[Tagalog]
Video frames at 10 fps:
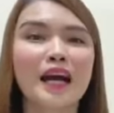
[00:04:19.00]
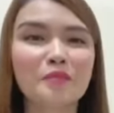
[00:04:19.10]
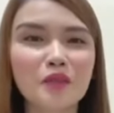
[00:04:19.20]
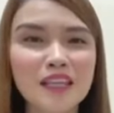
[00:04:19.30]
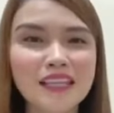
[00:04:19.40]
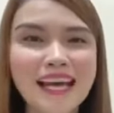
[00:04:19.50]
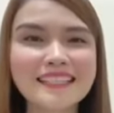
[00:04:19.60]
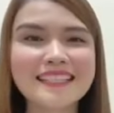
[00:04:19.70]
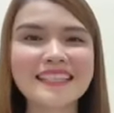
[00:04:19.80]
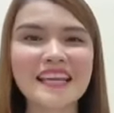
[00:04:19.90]
Up to the
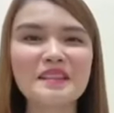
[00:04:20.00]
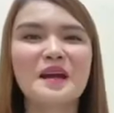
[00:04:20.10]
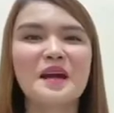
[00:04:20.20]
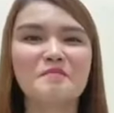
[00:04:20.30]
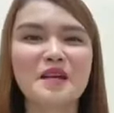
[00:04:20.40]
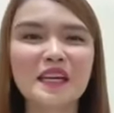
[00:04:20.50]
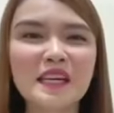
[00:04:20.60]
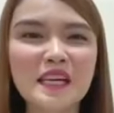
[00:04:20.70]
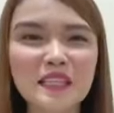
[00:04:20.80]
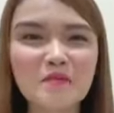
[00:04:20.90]
last set,
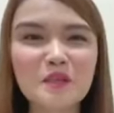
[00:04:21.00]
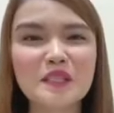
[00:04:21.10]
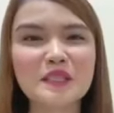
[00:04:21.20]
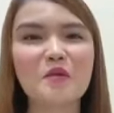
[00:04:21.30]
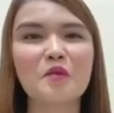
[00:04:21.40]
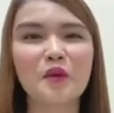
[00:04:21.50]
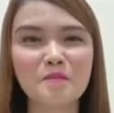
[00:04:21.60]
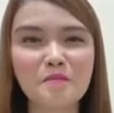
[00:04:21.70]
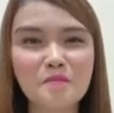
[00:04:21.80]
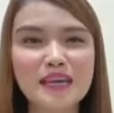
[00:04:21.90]
makikita mo siya sa
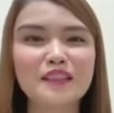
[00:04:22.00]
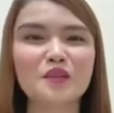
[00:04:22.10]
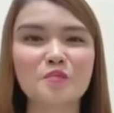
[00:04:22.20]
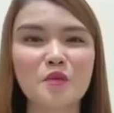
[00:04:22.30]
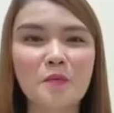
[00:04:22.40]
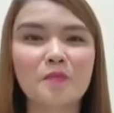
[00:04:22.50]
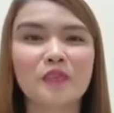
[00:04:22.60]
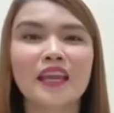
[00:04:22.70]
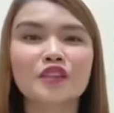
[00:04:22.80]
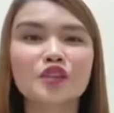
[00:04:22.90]
web page mo.
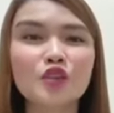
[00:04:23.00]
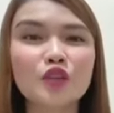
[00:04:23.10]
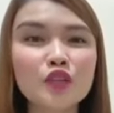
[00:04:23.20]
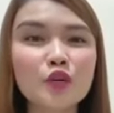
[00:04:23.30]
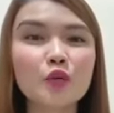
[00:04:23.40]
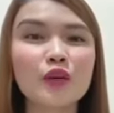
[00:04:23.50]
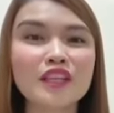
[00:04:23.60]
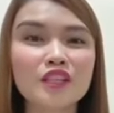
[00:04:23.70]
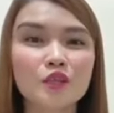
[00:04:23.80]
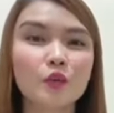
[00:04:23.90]
And should you
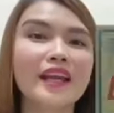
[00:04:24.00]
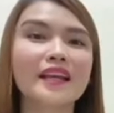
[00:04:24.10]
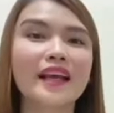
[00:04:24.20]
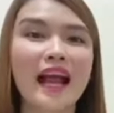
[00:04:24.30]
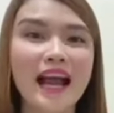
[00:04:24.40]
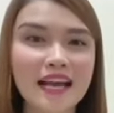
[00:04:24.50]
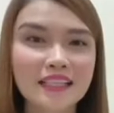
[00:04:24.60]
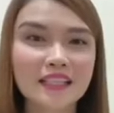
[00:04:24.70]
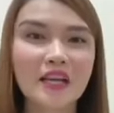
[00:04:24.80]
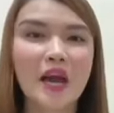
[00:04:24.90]
wish to
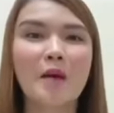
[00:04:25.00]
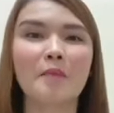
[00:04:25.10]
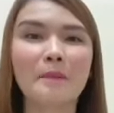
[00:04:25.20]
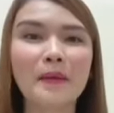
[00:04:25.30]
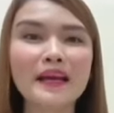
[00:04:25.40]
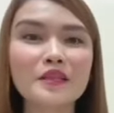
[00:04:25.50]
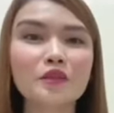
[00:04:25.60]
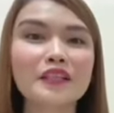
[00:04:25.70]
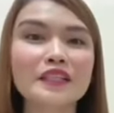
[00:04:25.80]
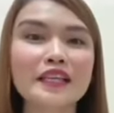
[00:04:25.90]
encash,
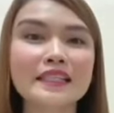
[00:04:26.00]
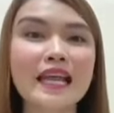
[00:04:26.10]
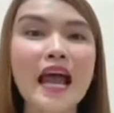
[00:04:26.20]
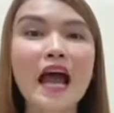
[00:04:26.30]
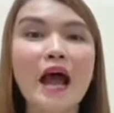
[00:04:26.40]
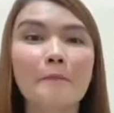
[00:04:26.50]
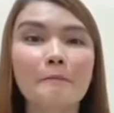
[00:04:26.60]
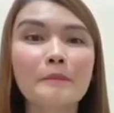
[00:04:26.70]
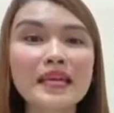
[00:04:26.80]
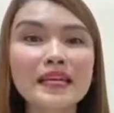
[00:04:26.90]
papasok na siya sa
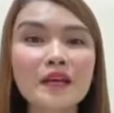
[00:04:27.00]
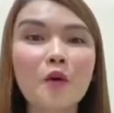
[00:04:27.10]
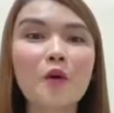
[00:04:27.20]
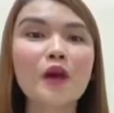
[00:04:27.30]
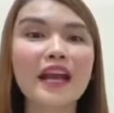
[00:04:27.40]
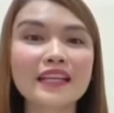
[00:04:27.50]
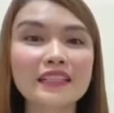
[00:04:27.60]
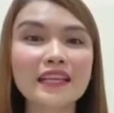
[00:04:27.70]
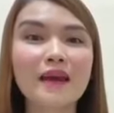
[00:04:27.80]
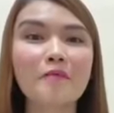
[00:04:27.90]
BDO
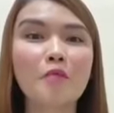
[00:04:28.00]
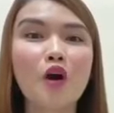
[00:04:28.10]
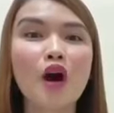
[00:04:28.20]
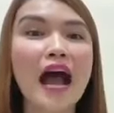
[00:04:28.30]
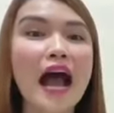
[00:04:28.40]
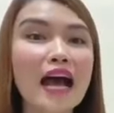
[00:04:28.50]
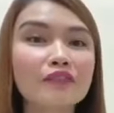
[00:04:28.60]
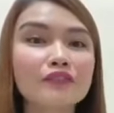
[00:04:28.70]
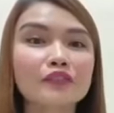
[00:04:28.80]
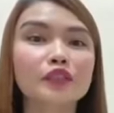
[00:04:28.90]
ATM mo
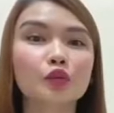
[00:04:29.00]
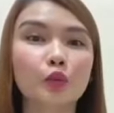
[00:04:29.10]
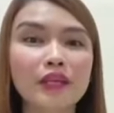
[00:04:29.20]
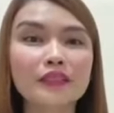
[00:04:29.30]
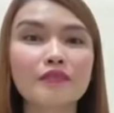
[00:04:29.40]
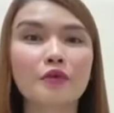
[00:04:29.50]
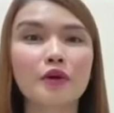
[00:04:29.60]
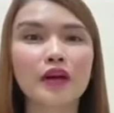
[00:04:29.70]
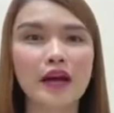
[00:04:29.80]
after 24